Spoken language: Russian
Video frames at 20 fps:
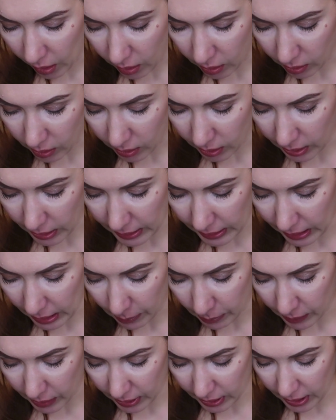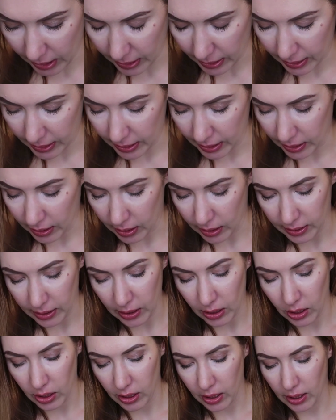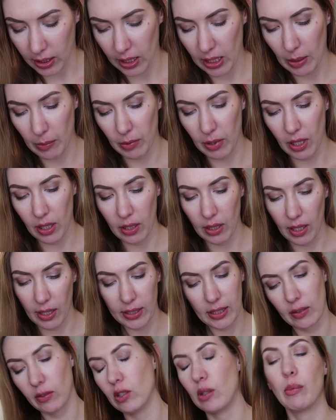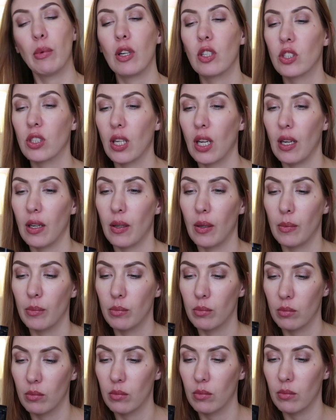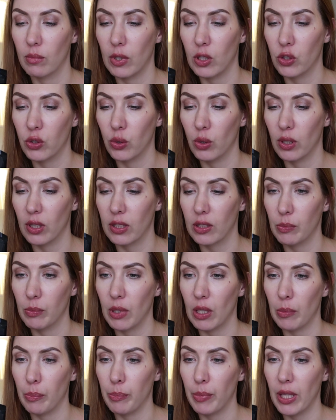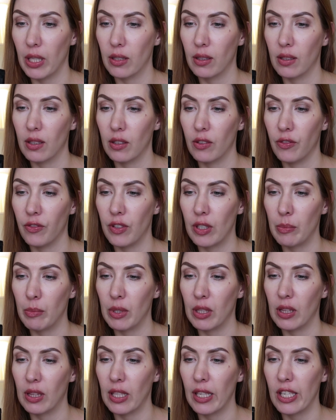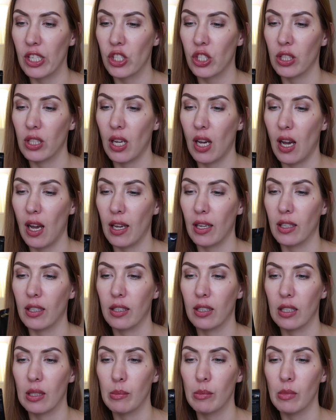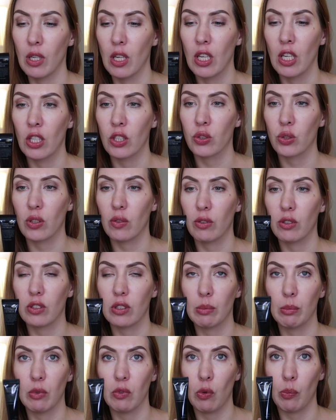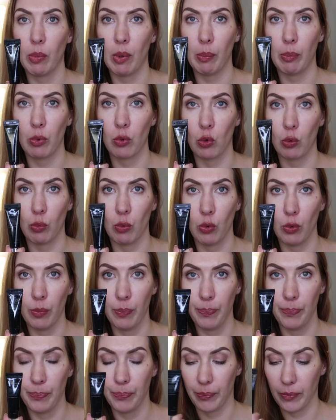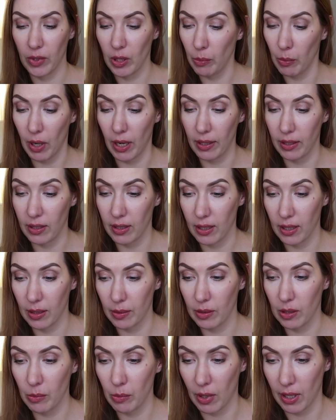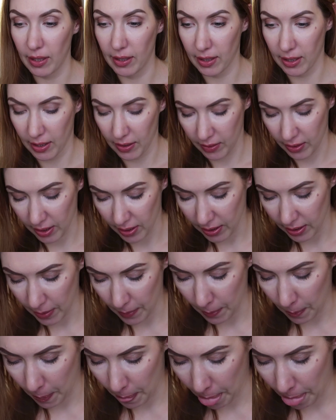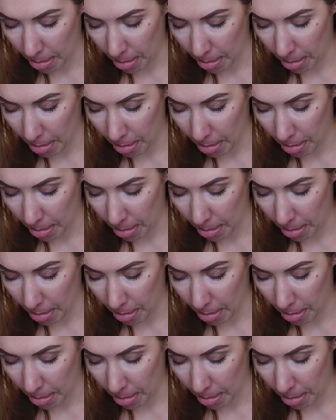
А, затем здесь а, содержится крем для глаз, довольно большая, большой размер Benton Fermentation Eye Cream. С удовольствием его попробую. Не маленькая, не маленькая версия.